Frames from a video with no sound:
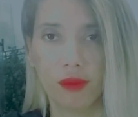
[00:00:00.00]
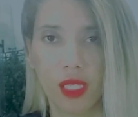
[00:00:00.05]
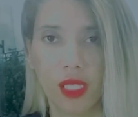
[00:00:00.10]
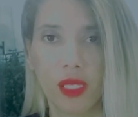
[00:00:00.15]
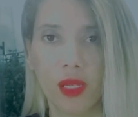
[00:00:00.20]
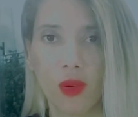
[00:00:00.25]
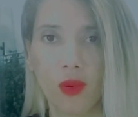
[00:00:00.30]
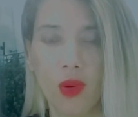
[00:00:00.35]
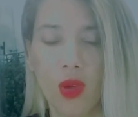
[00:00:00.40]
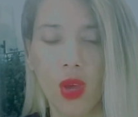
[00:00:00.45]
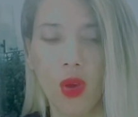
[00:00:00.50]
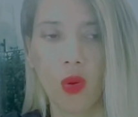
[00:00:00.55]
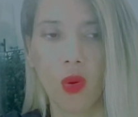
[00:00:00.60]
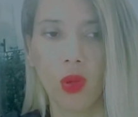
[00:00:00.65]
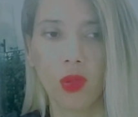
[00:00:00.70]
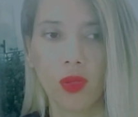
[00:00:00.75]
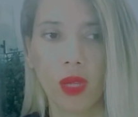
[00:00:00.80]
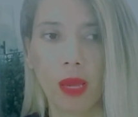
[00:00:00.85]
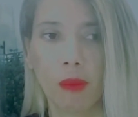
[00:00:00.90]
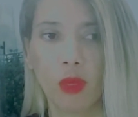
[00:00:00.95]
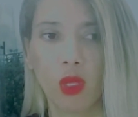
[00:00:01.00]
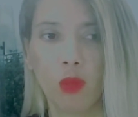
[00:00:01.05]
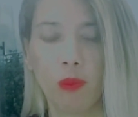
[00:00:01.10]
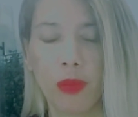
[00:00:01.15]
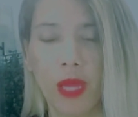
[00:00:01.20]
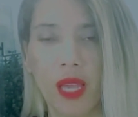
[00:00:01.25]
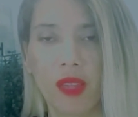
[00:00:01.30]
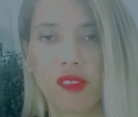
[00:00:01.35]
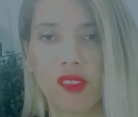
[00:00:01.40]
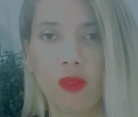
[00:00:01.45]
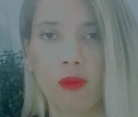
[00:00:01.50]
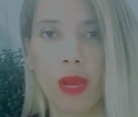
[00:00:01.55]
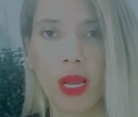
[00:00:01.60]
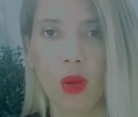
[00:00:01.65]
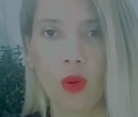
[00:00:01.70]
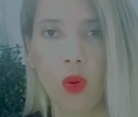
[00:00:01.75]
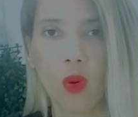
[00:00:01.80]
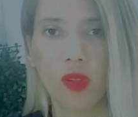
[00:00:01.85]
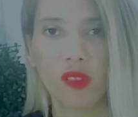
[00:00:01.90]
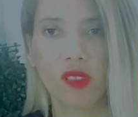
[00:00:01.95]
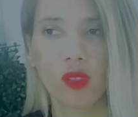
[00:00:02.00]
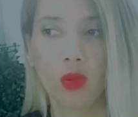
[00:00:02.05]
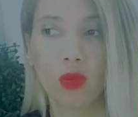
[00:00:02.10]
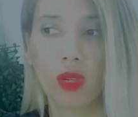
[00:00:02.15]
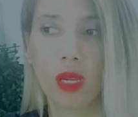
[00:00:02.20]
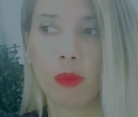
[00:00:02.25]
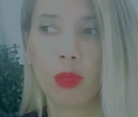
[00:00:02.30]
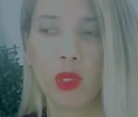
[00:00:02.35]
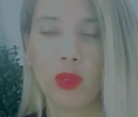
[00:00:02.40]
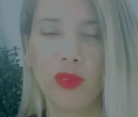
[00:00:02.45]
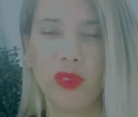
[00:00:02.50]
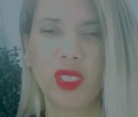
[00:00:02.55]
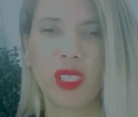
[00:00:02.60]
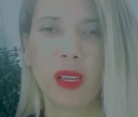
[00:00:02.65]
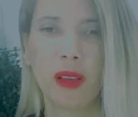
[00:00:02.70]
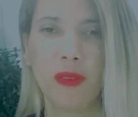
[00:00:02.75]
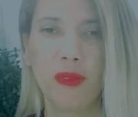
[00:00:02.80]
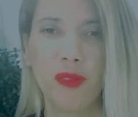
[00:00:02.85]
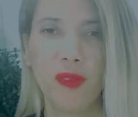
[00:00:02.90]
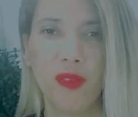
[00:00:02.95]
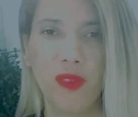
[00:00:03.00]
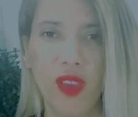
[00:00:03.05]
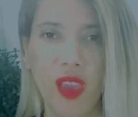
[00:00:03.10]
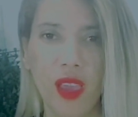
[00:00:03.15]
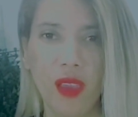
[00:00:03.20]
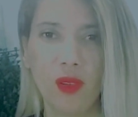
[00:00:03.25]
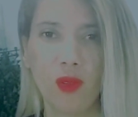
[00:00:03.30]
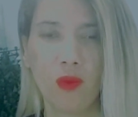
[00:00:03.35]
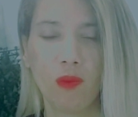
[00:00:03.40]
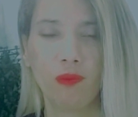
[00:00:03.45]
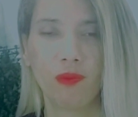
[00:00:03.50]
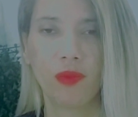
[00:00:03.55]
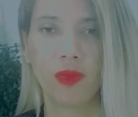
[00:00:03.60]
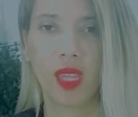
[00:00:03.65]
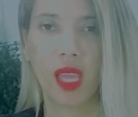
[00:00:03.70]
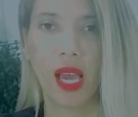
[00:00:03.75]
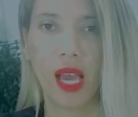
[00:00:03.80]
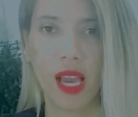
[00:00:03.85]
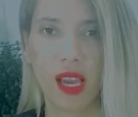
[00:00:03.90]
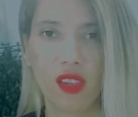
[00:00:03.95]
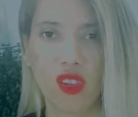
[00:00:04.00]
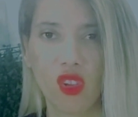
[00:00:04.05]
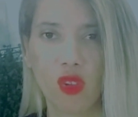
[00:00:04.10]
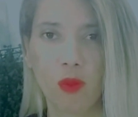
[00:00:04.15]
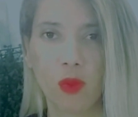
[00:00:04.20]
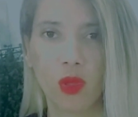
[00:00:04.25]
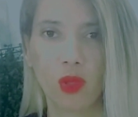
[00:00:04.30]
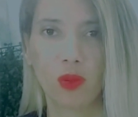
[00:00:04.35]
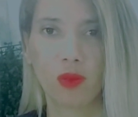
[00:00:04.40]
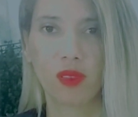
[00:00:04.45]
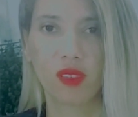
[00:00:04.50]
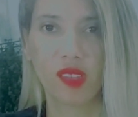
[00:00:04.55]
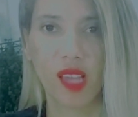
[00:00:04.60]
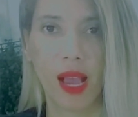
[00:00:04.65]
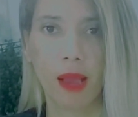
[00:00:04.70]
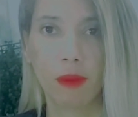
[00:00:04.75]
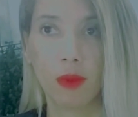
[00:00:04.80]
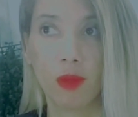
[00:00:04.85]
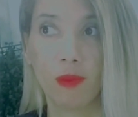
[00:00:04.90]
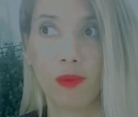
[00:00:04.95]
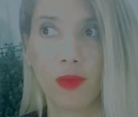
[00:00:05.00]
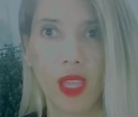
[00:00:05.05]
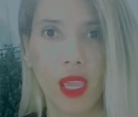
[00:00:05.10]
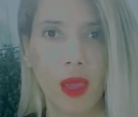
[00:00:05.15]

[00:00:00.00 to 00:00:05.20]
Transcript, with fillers: Entendeu? Quando o cabelo pesa é uma coisa, quando o cabelo fica feio, áspero, sabe?